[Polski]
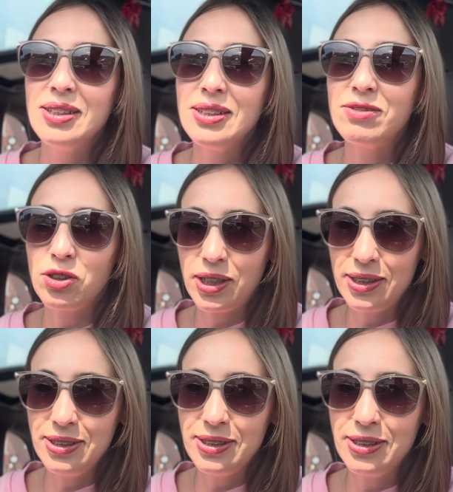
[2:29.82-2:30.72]

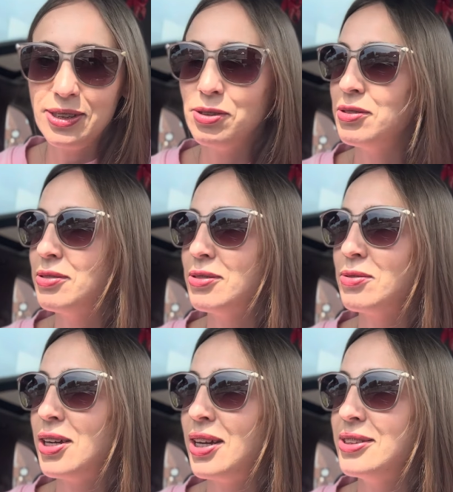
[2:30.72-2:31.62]
wczoraj, eee,
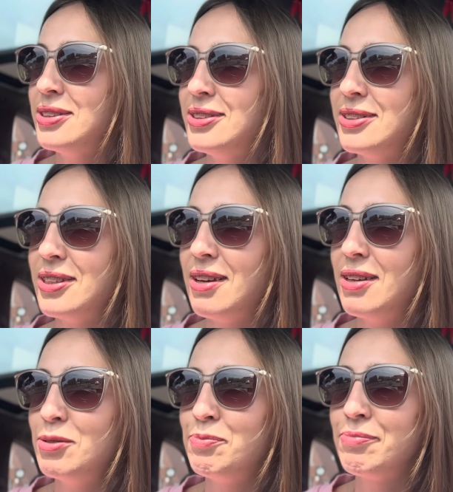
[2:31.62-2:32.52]
słuchajcie,
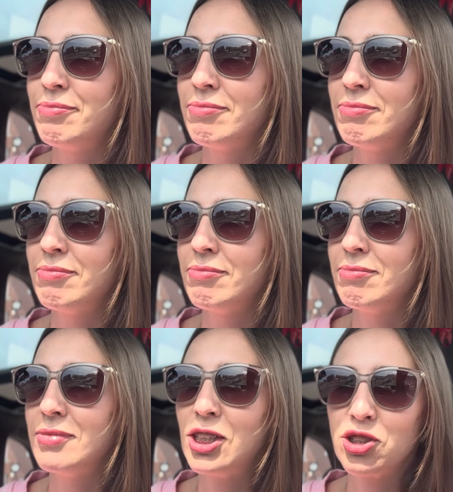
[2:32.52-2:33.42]
mm,
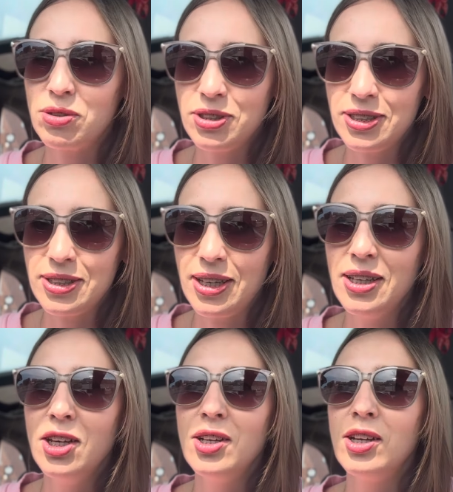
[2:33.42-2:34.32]
na shortsie
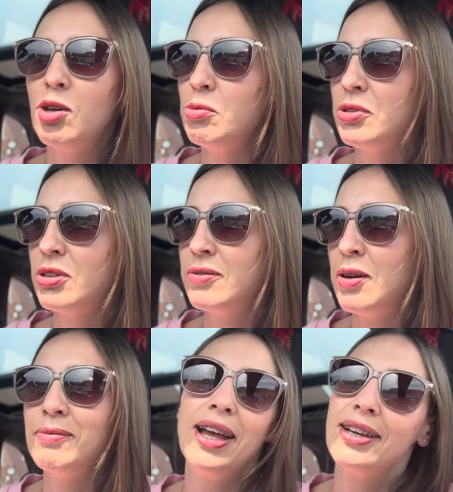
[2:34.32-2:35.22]

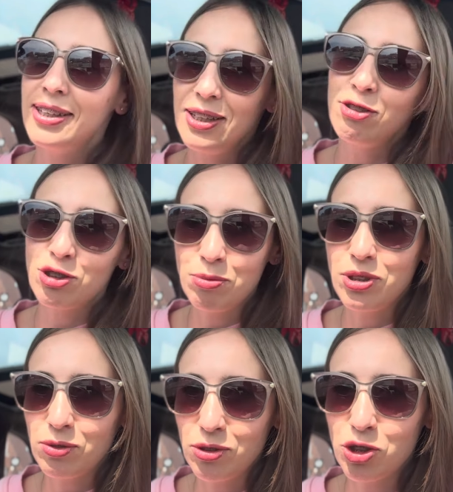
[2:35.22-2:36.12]
opublikowałam takiego
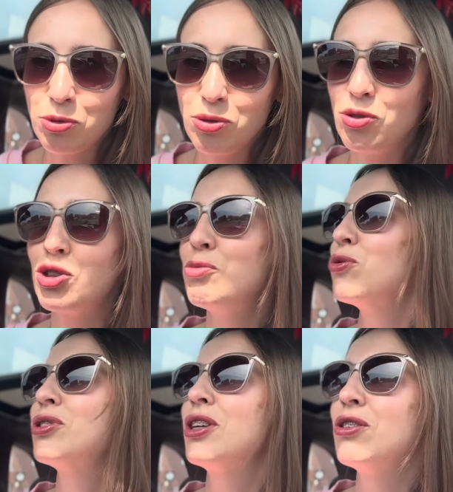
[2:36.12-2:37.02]
szybciut,
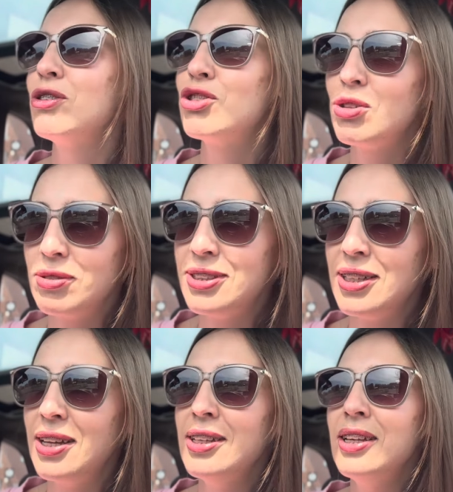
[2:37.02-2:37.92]
szybciutkiego
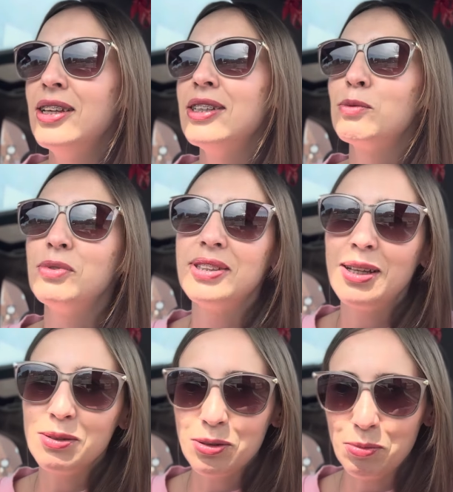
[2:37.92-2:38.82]
shortsa z
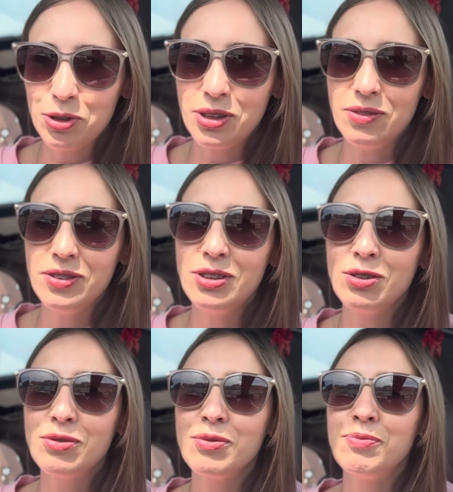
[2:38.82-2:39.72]
pytaniem do moich
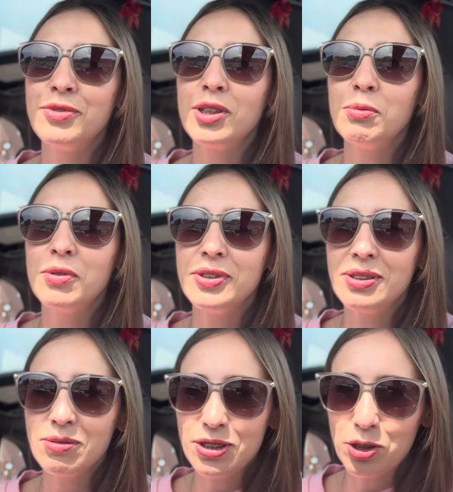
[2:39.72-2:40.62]
widzów, co
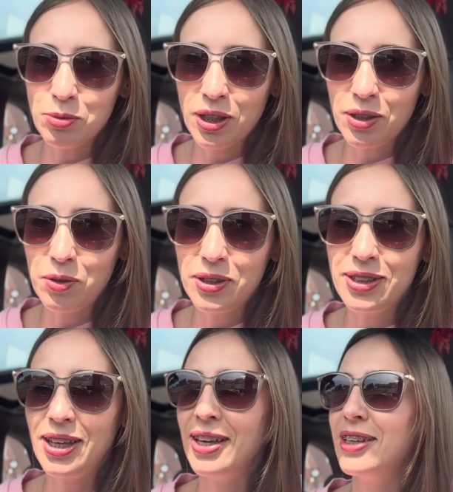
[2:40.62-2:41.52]
powiedzą na szybkie
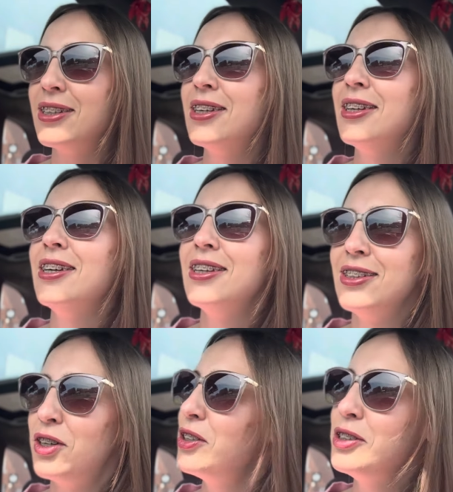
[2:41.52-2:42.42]
Q&A.
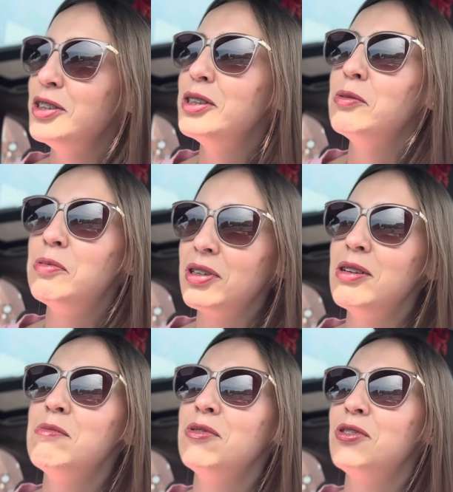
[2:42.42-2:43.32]
No i
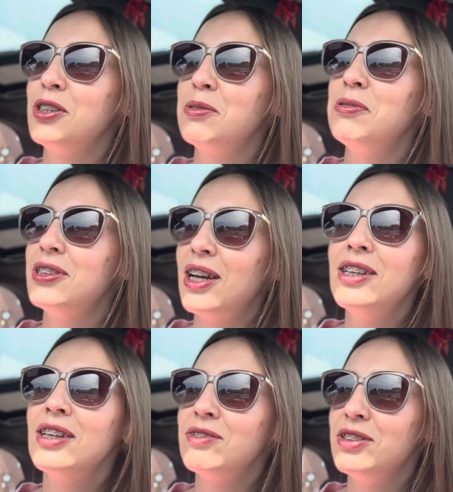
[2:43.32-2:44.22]
prym w tych
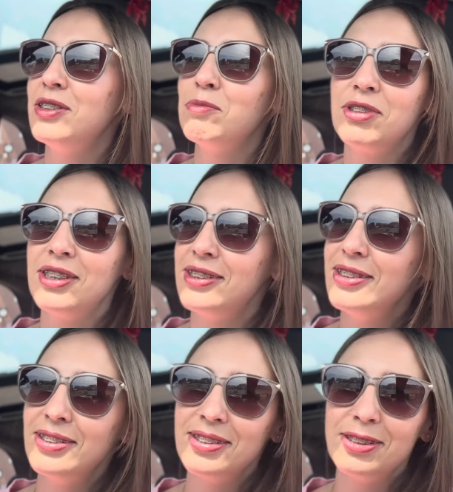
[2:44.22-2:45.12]
pytaniach, wiecie, moja
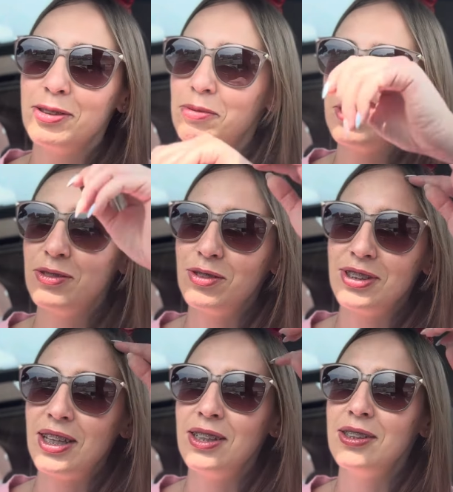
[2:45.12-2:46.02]
sis bez y, dwóch
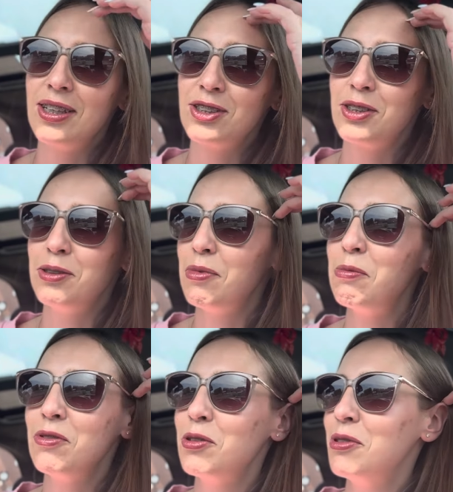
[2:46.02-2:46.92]
zdań, także na
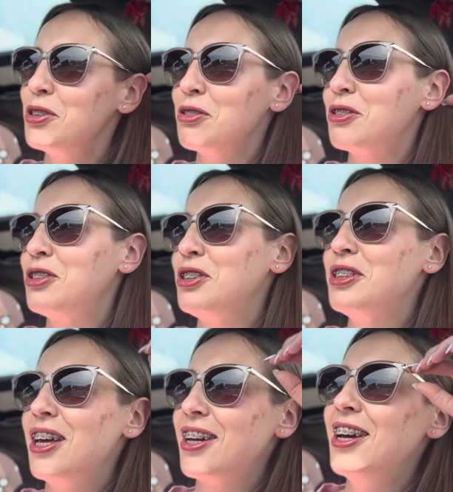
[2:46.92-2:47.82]
pewno będzie
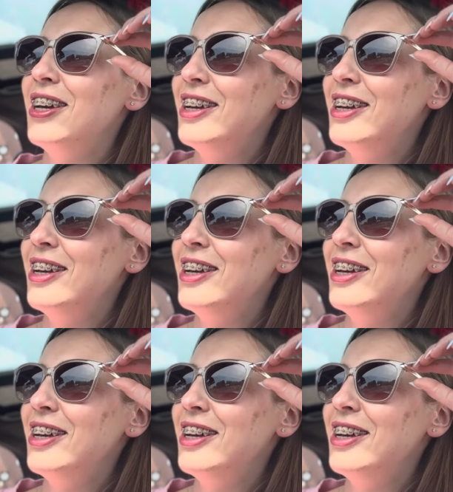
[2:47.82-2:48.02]
odcinek